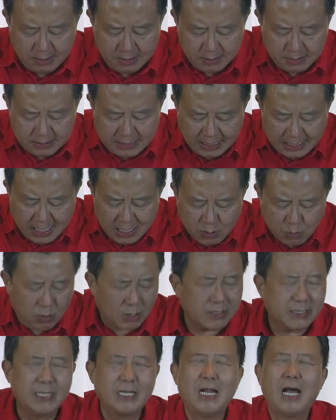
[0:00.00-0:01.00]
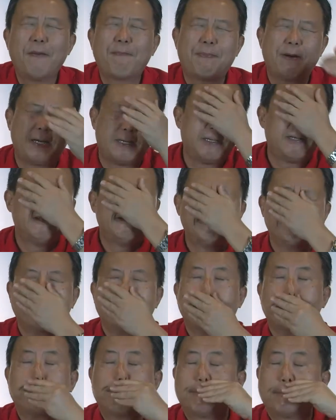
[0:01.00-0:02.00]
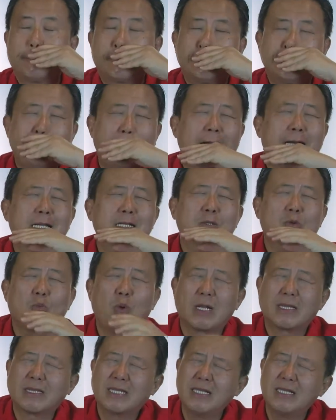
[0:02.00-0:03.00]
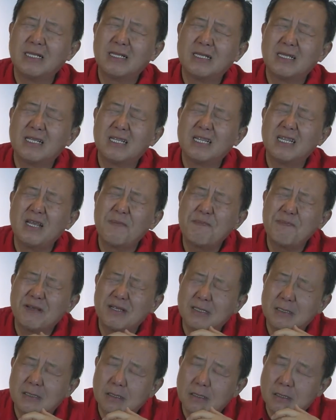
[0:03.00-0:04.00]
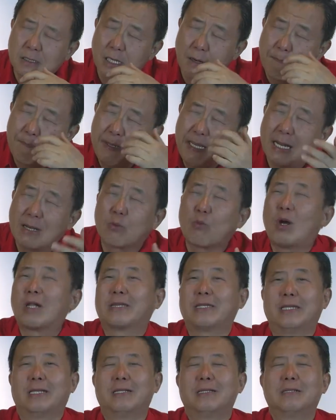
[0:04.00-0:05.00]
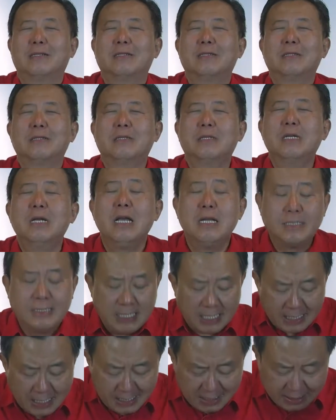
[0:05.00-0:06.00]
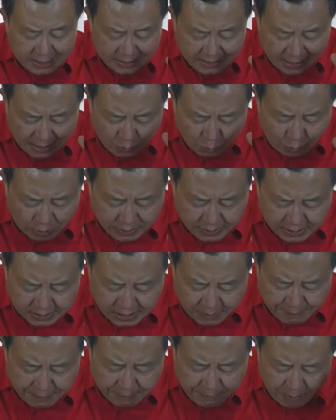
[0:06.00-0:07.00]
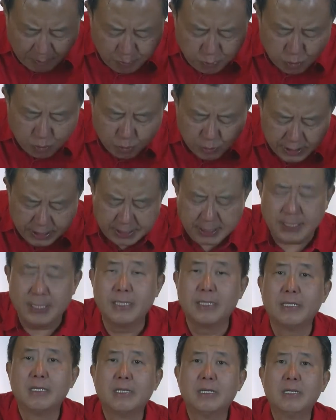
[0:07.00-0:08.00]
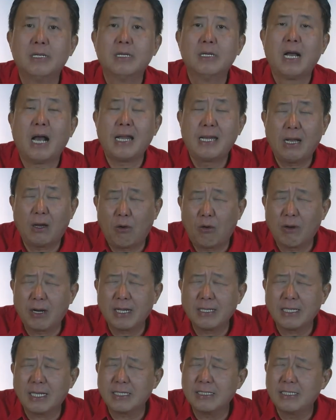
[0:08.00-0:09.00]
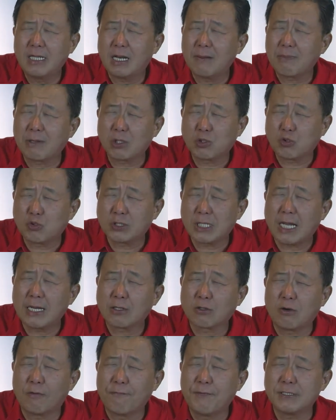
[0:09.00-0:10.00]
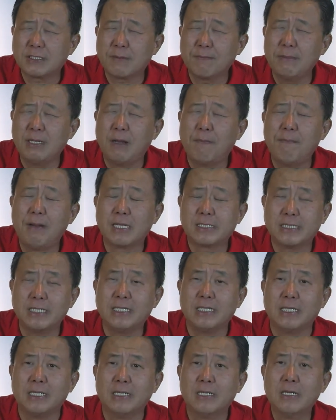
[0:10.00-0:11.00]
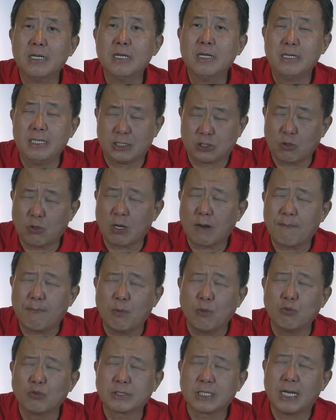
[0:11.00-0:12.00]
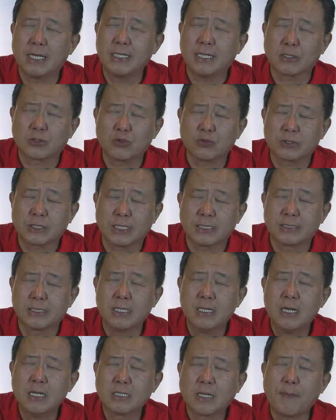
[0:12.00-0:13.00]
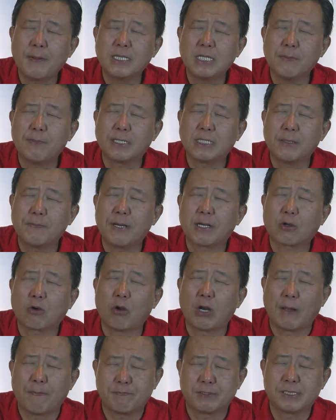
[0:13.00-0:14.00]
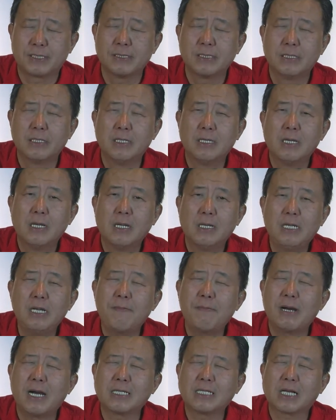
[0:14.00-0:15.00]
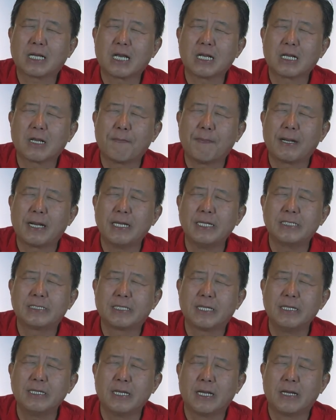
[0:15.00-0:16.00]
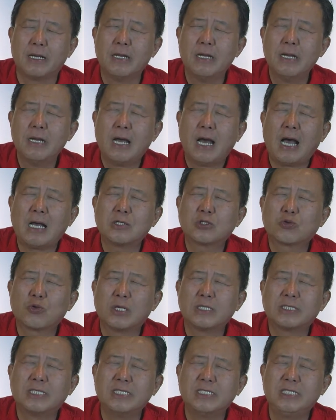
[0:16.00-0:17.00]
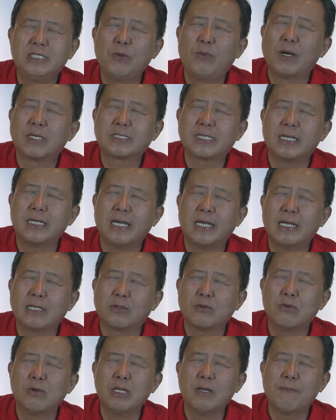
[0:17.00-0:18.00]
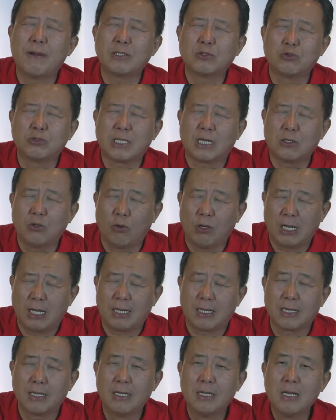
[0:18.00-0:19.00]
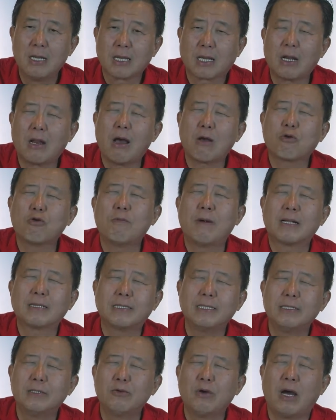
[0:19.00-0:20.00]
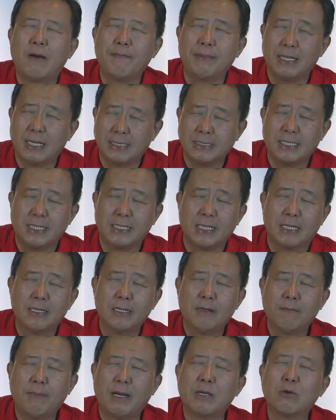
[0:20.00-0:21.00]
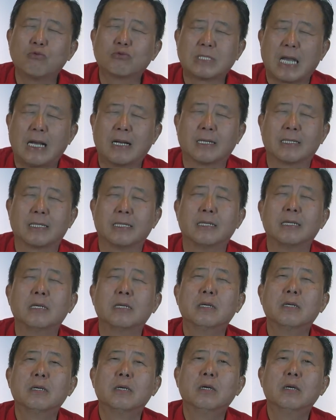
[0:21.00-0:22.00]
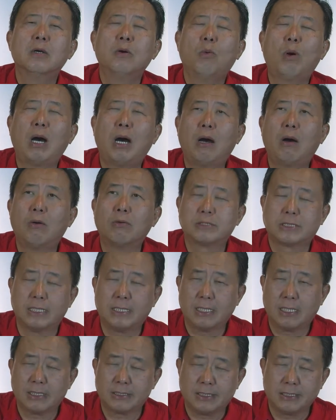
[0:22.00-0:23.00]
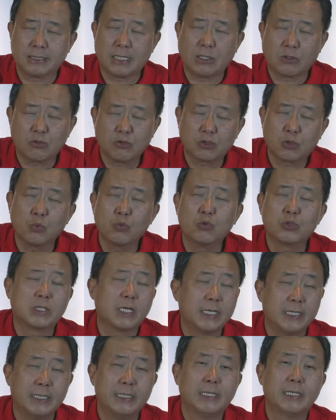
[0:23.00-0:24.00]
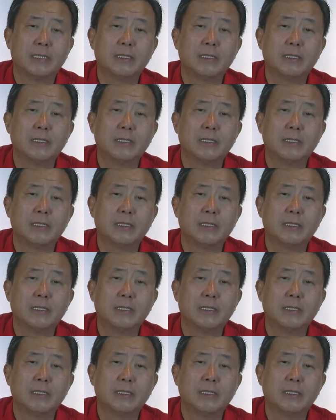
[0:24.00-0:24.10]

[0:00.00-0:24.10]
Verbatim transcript: Jangan khawatir apa? Jangan khawatir kelebihan khawatir. Jangan kita khawatir sampai mau bunuh diri. Ada orang yang di dalam kesusahan COVID-19 ini, dia seorang pengusaha yang sukses, tapi tiba-tiba kolaps. Dia mengatakan kepada istrinya, asuransi jiwa saya itu 5 juta dolar. Kalau aku mati, yuk ambil aja ya, baik utang katanya. Wow, saya dengar cerita itu sungguh sedih.